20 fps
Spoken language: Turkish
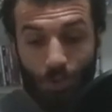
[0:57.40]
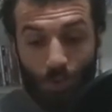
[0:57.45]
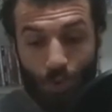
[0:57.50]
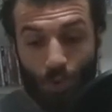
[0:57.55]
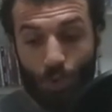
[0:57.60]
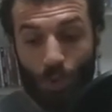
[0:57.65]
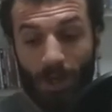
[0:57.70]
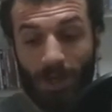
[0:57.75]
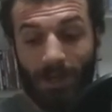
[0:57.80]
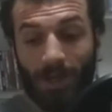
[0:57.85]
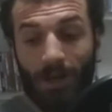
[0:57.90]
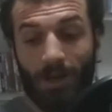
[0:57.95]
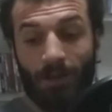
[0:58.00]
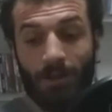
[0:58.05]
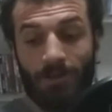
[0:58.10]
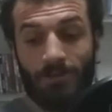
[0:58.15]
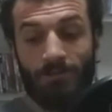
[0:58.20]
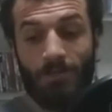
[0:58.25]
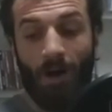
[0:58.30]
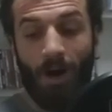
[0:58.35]
Süre
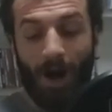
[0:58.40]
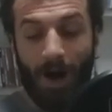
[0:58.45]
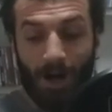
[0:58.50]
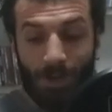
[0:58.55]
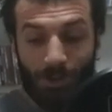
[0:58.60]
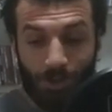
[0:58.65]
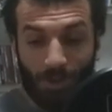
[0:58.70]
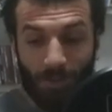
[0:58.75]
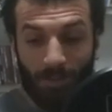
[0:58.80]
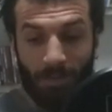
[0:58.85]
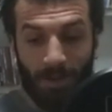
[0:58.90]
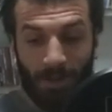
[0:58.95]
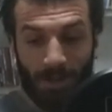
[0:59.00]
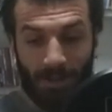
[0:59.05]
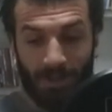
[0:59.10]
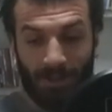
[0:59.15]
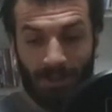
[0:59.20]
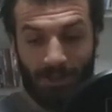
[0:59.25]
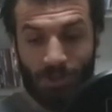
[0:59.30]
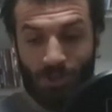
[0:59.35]
geldim aşk
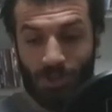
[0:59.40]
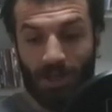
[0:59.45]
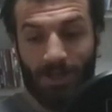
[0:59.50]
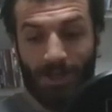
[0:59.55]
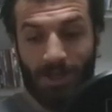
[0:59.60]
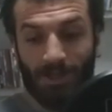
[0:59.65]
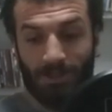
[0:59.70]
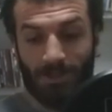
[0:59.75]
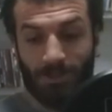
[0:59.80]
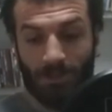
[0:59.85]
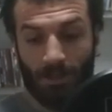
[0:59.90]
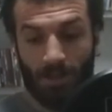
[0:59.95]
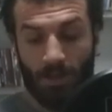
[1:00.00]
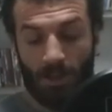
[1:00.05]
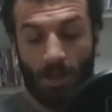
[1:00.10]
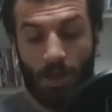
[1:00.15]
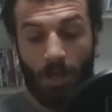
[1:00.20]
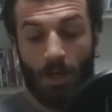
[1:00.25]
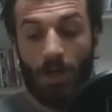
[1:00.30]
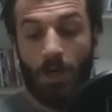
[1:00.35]
meyini içerek.''
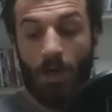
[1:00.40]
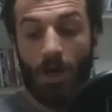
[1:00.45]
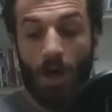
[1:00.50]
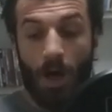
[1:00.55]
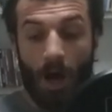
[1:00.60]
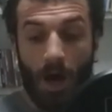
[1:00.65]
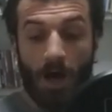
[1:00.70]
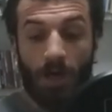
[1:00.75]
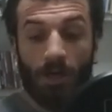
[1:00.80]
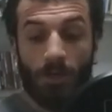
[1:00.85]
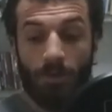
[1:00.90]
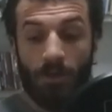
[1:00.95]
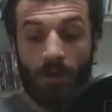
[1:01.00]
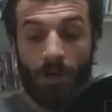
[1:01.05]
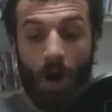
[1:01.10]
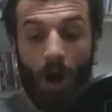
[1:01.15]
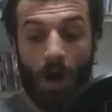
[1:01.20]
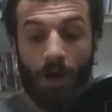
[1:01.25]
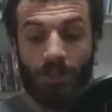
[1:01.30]
her bir